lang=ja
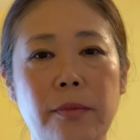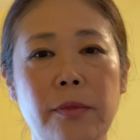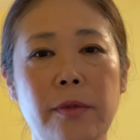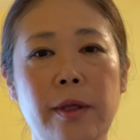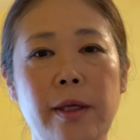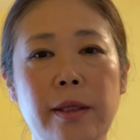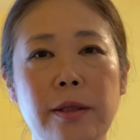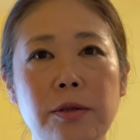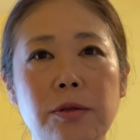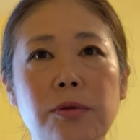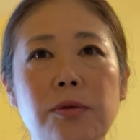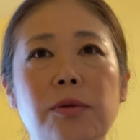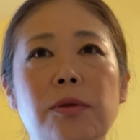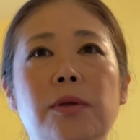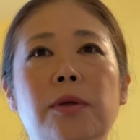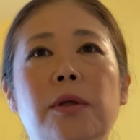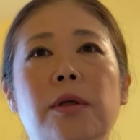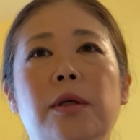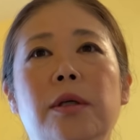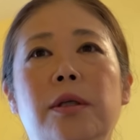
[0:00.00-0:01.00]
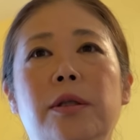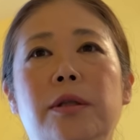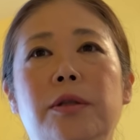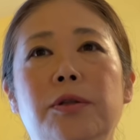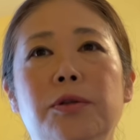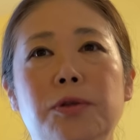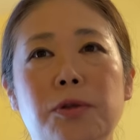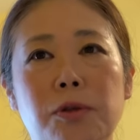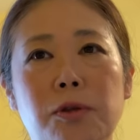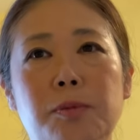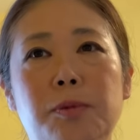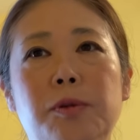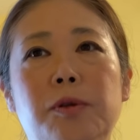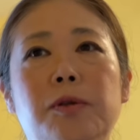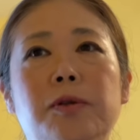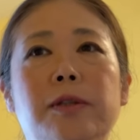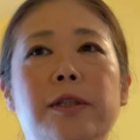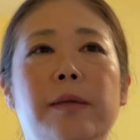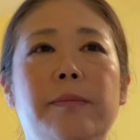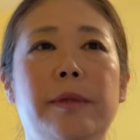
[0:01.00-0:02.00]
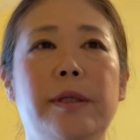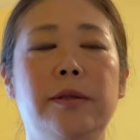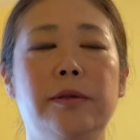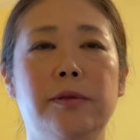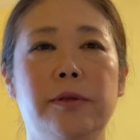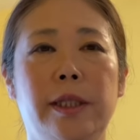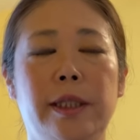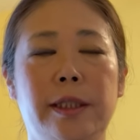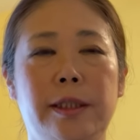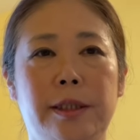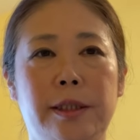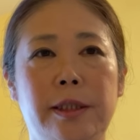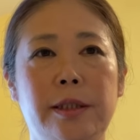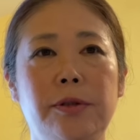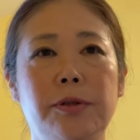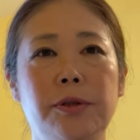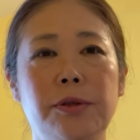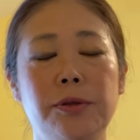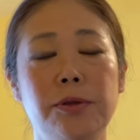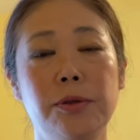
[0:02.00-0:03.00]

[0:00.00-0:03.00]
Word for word: で、その予測プログラミングの歴史とい